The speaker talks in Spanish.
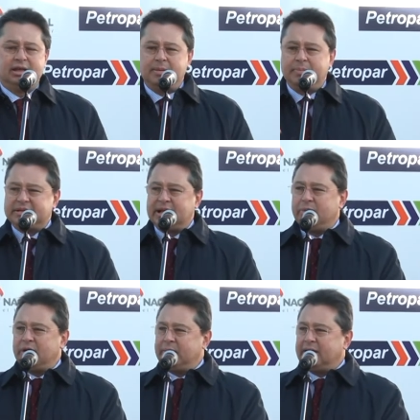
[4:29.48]

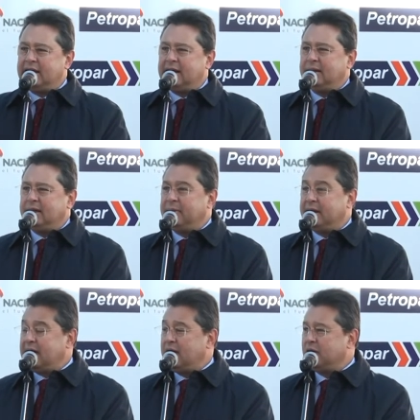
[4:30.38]
Empezamos a mirar el,
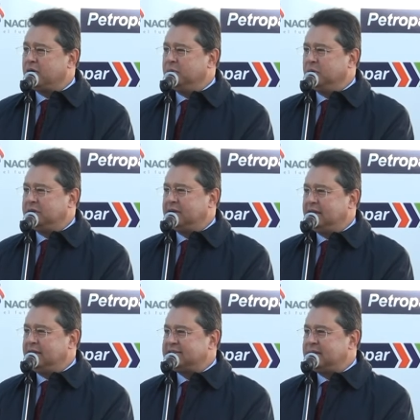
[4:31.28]
mercado de
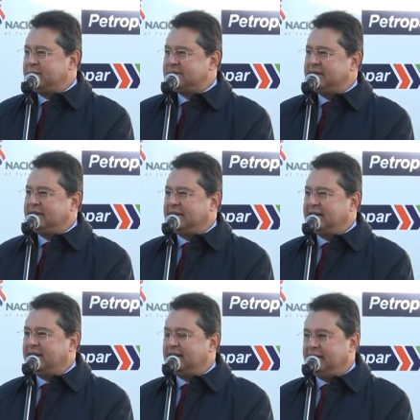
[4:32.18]
combustible y dice el presidente
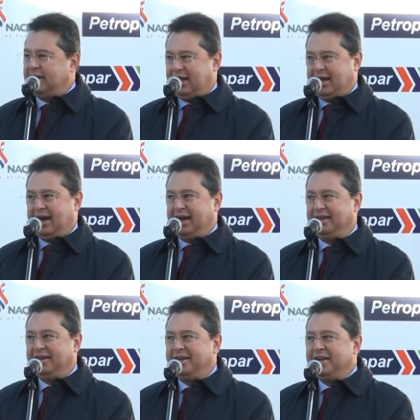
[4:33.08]
Cartes, ¡Ea!
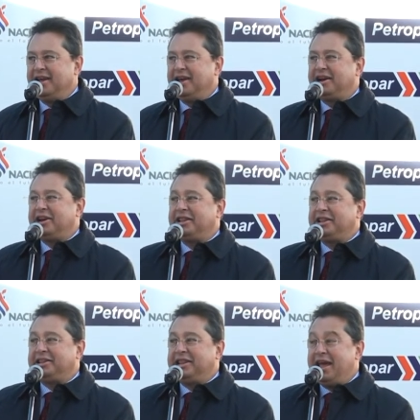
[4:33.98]

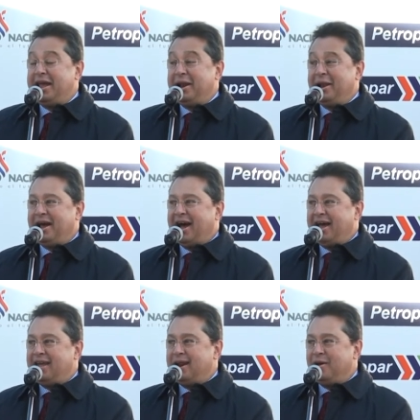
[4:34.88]
retail,
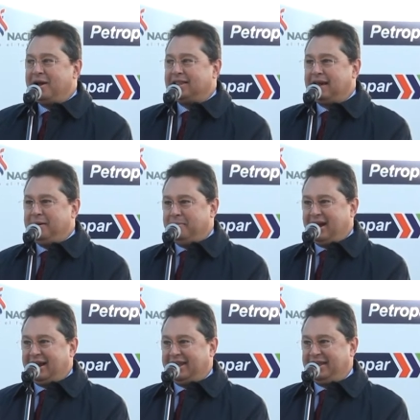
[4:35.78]
ahí lo que está al
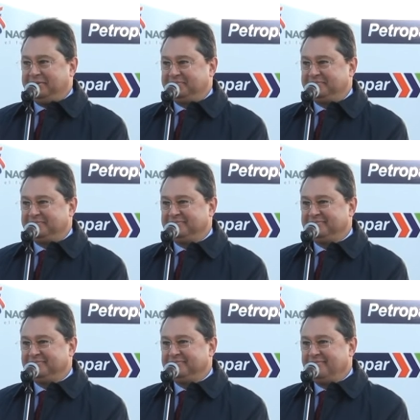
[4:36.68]
margen.
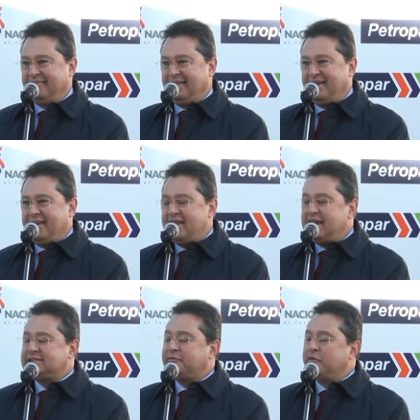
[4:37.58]
Y
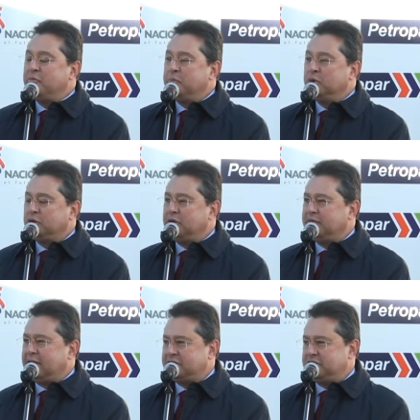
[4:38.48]
ese fue un punto de
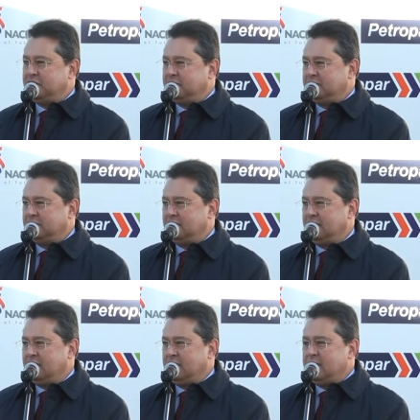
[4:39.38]
inflexión.
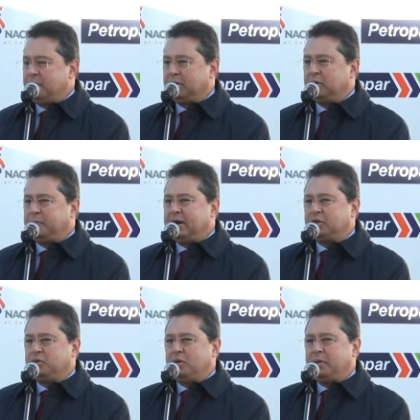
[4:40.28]
Petropar
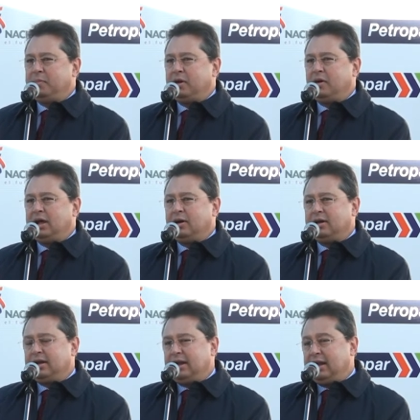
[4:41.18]
tuvo primero
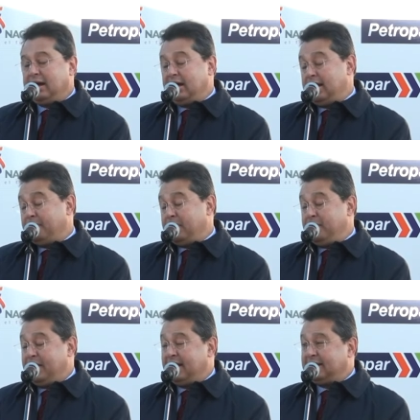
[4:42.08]
la, la
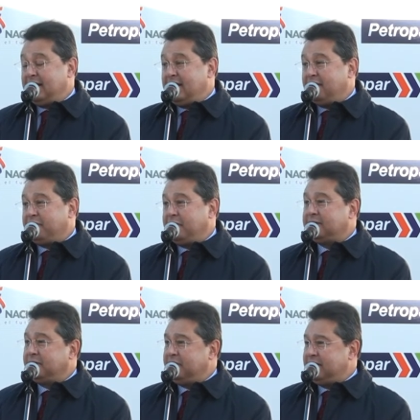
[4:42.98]
primera tarea fue
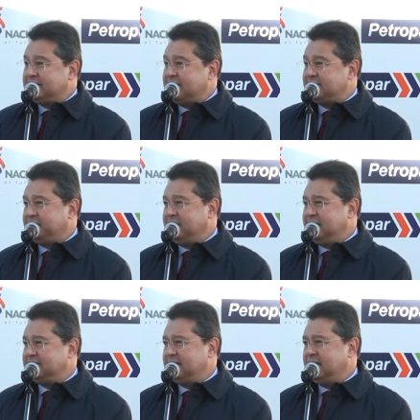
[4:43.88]
estabilizarse
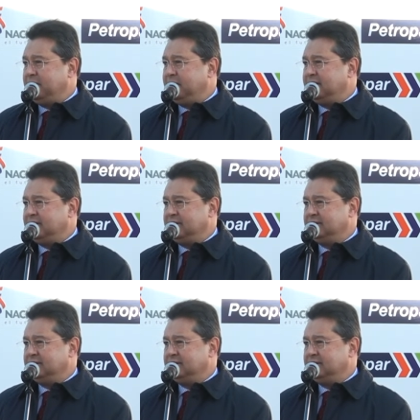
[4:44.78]
financieramente